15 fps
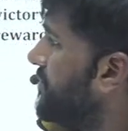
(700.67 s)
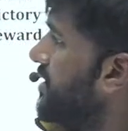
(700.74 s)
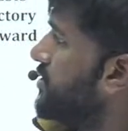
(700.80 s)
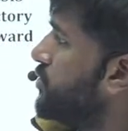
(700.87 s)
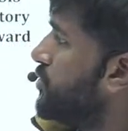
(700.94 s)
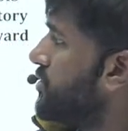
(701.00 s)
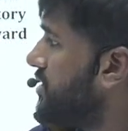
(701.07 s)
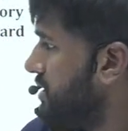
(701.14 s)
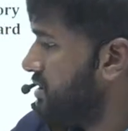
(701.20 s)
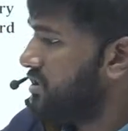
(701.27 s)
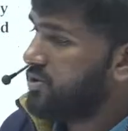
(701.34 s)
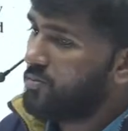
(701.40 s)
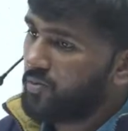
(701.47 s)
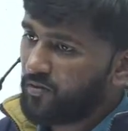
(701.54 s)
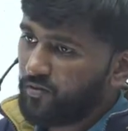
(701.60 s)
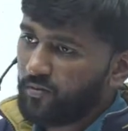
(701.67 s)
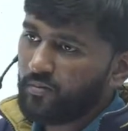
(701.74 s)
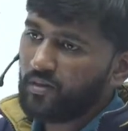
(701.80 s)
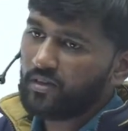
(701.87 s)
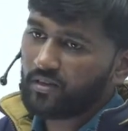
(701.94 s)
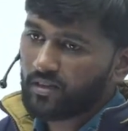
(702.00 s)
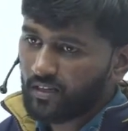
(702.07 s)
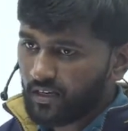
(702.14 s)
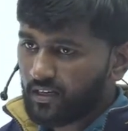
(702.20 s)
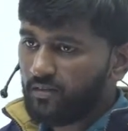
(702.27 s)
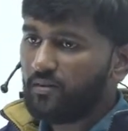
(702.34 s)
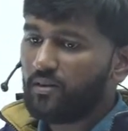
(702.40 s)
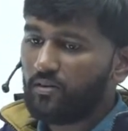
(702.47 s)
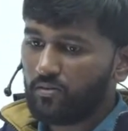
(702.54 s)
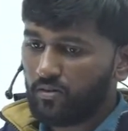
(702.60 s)
एसोसिएशन को परफॉर्म नहीं करते
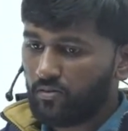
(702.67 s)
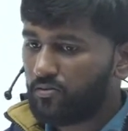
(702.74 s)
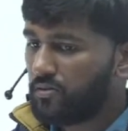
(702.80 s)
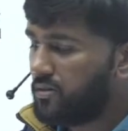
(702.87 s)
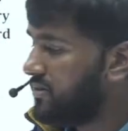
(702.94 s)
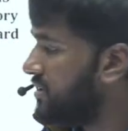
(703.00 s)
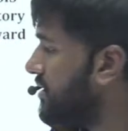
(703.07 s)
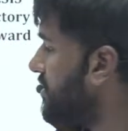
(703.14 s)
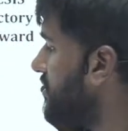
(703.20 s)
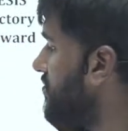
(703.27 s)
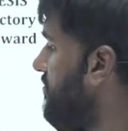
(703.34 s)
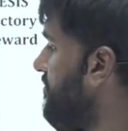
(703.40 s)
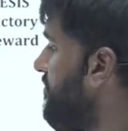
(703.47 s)
एक्टिविटी होती है कोई ठीक है